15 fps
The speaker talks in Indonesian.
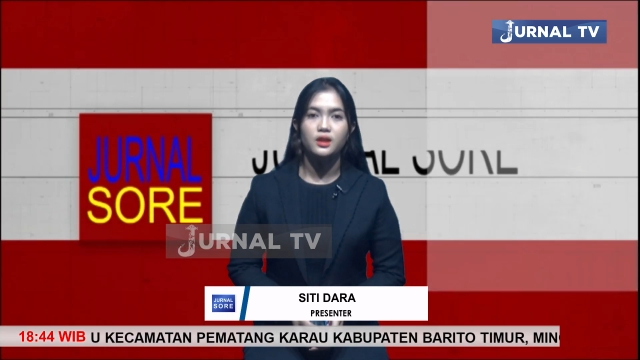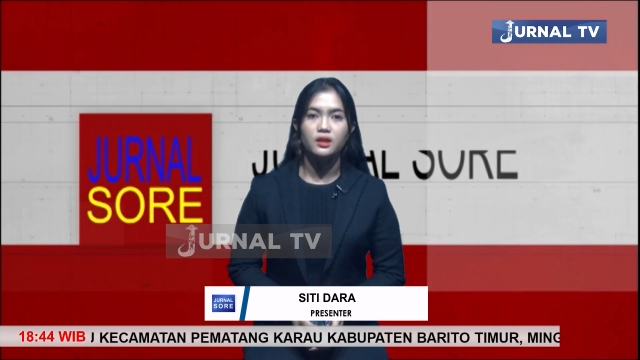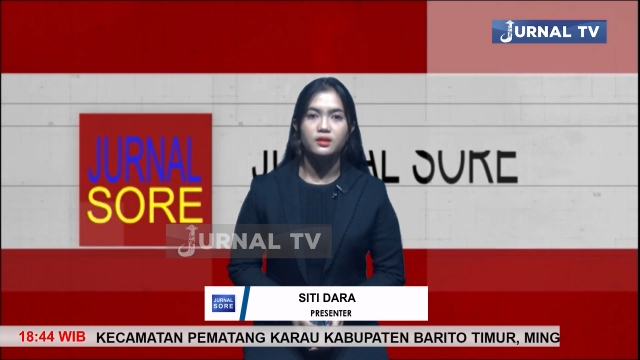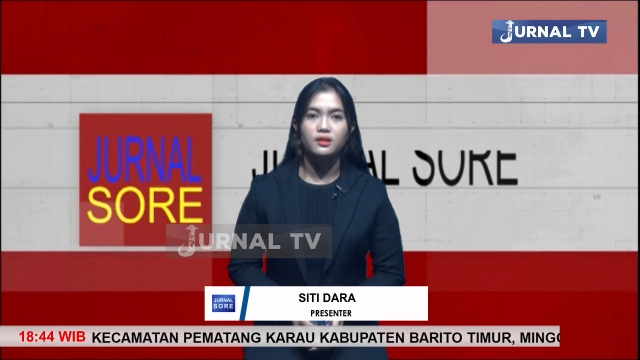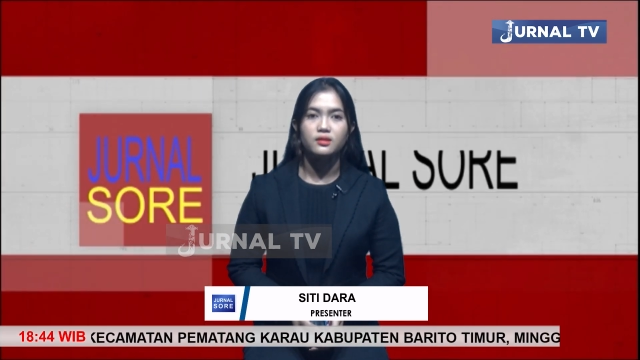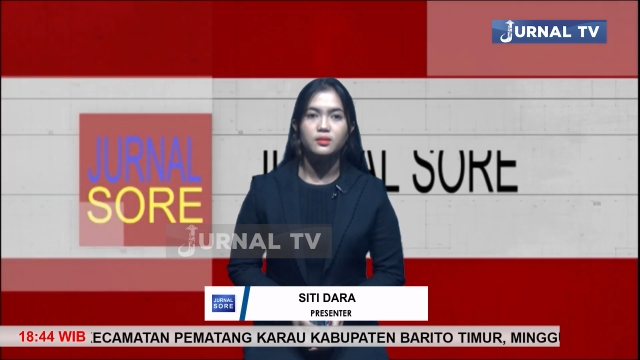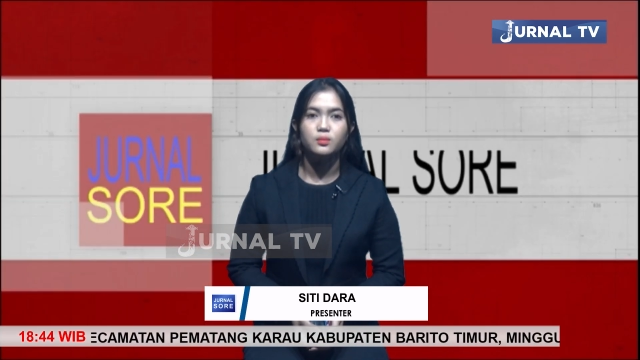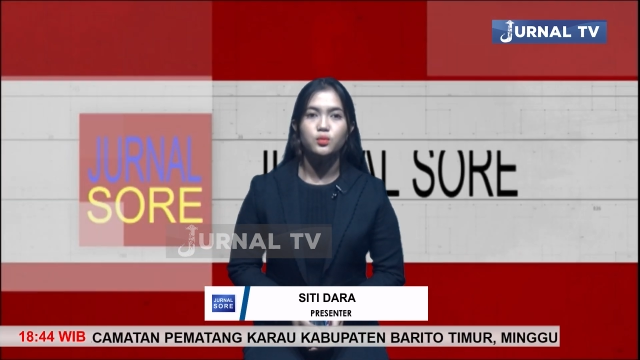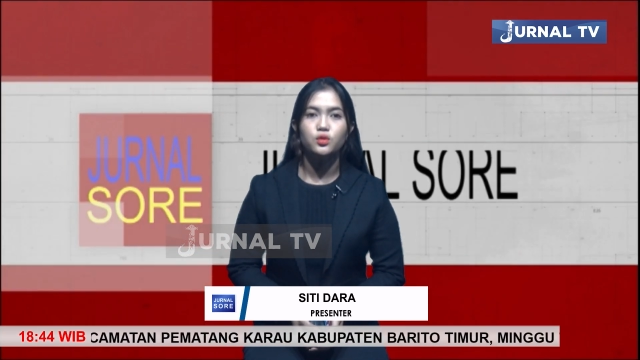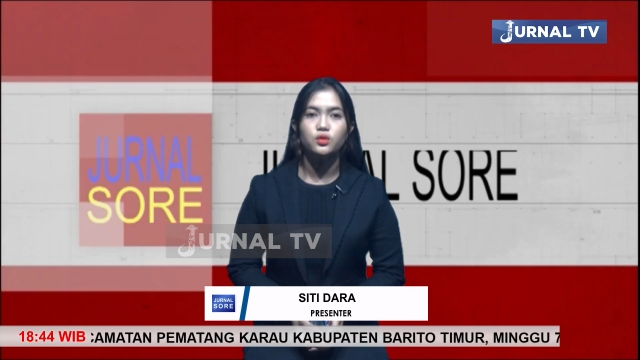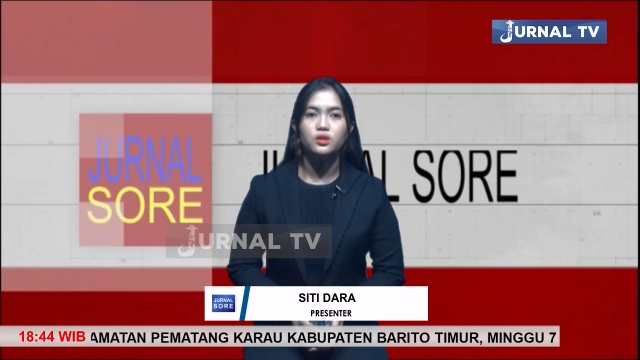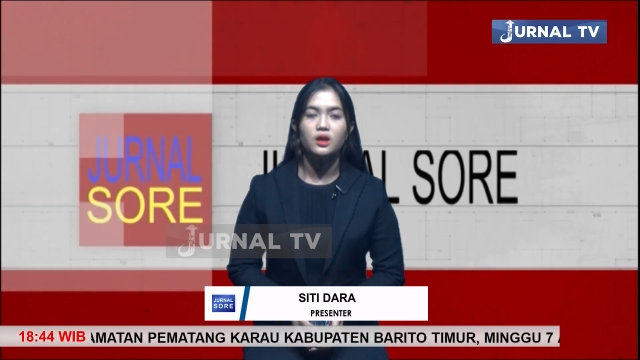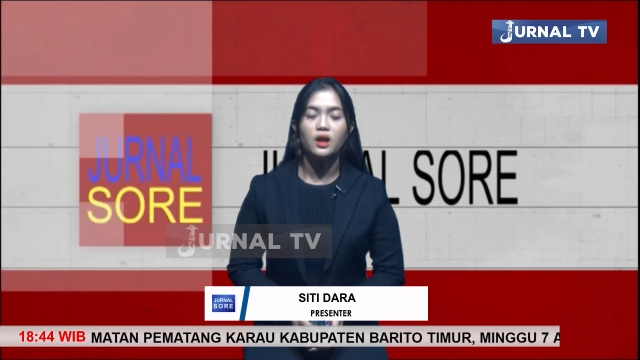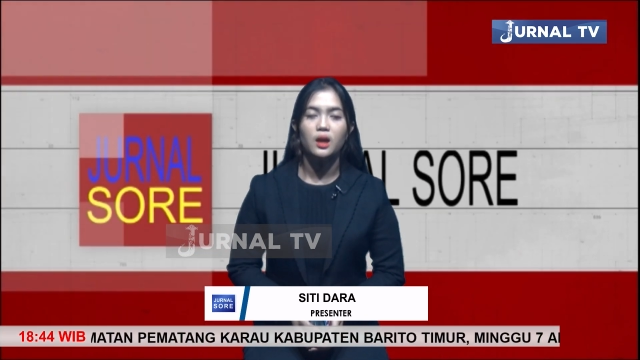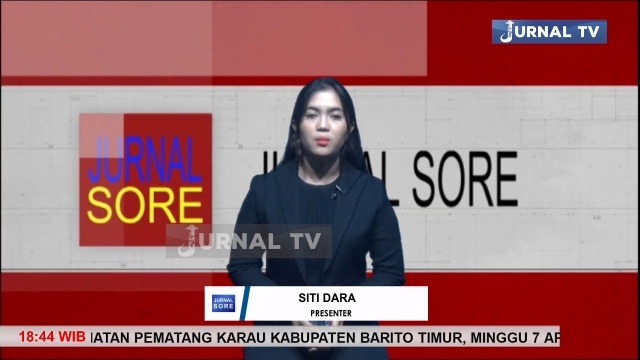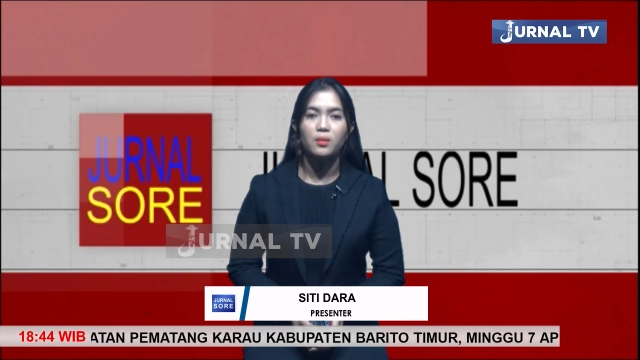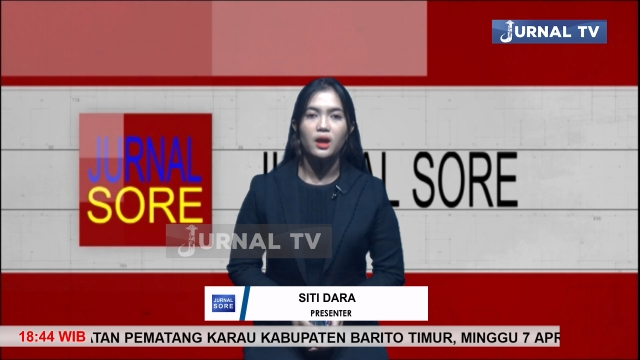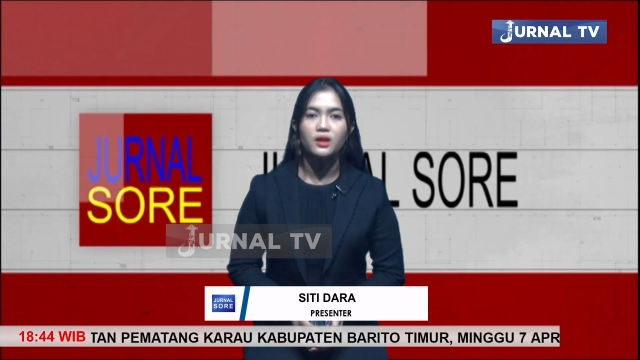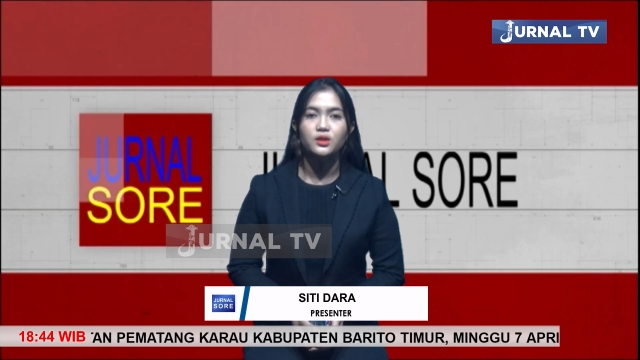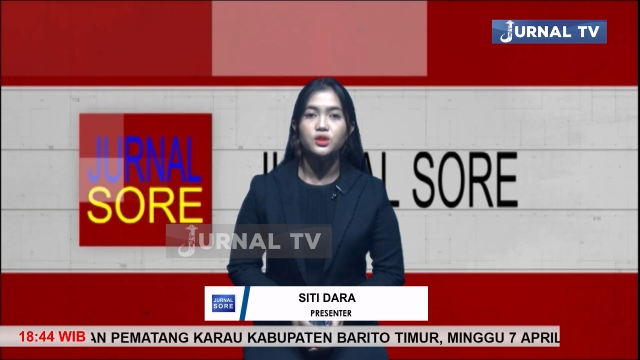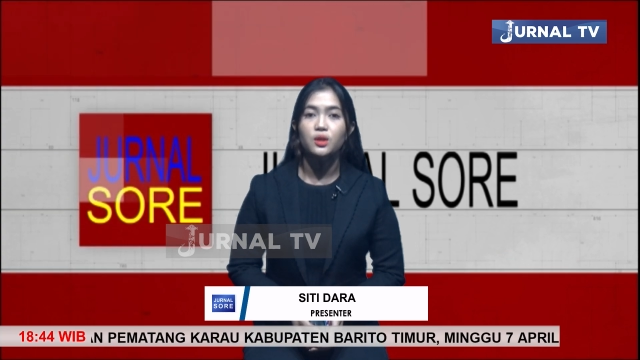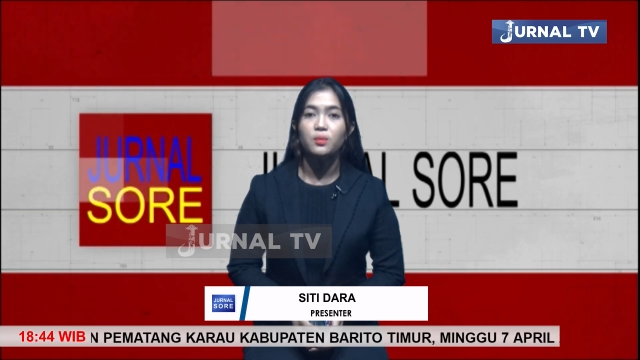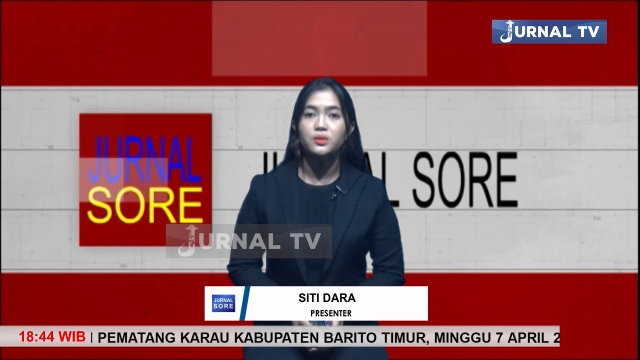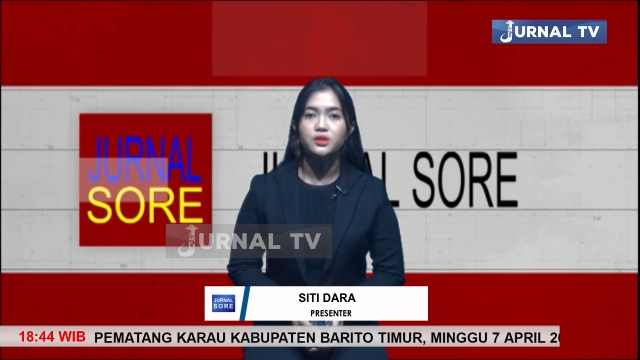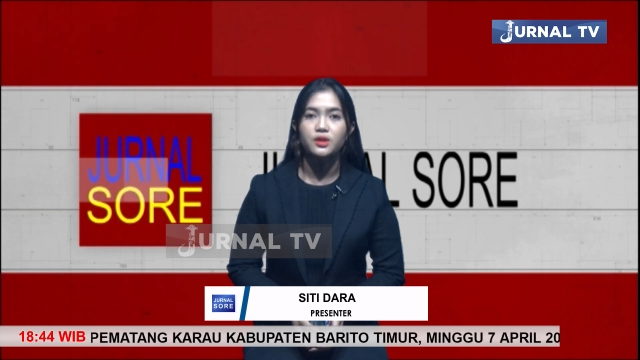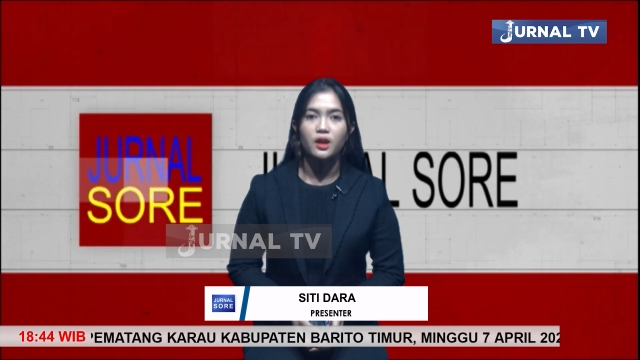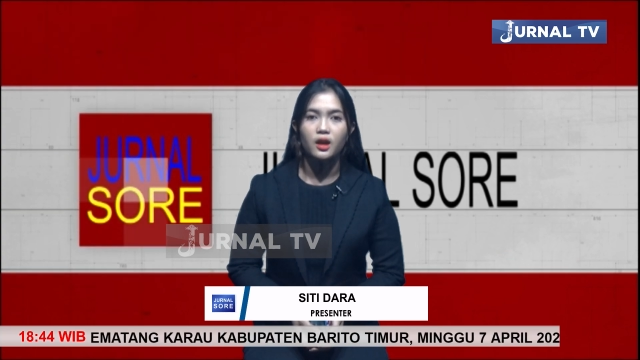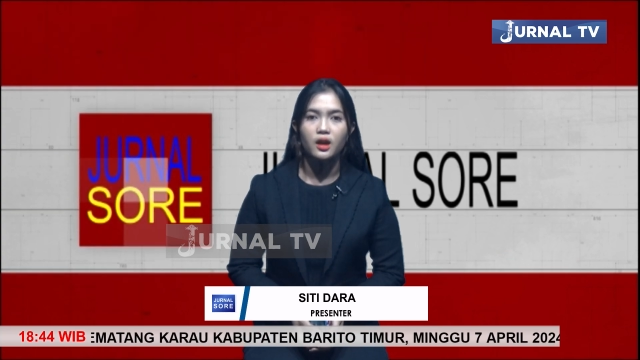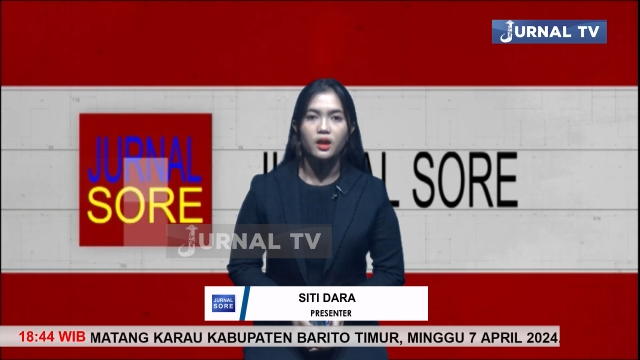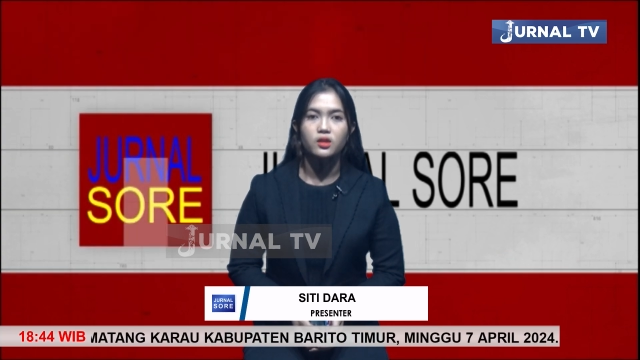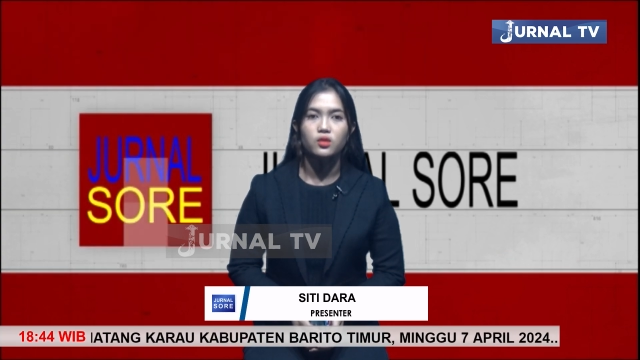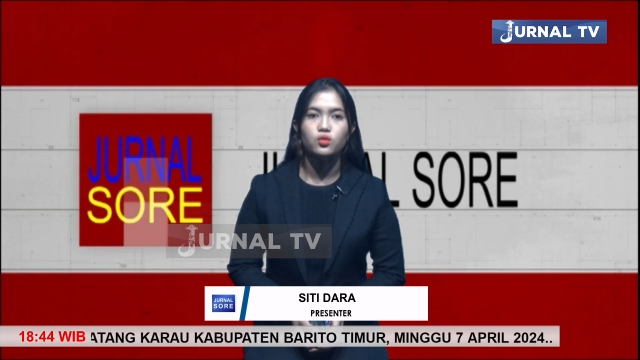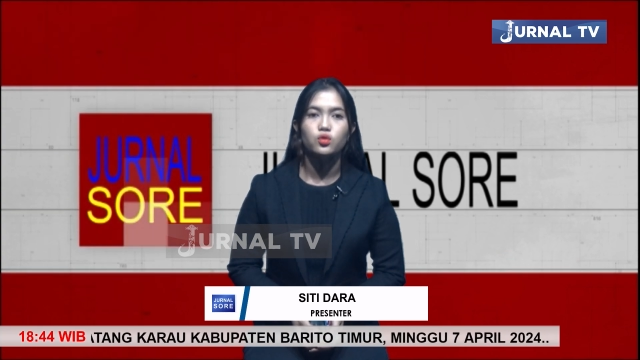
tersebut dengan mengajak masyarakat untuk